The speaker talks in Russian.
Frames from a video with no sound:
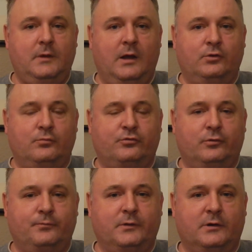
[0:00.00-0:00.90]
о том,
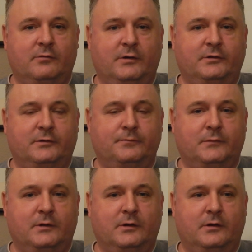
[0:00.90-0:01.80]
что хватит
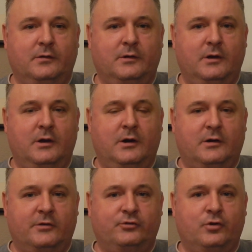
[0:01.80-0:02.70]
э,
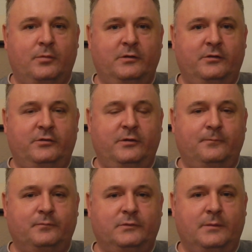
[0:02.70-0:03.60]

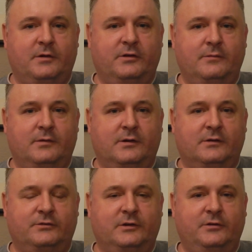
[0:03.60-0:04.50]
раздробленности, необходимо
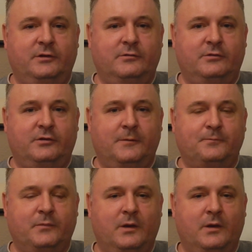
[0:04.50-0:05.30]
консолидироваться,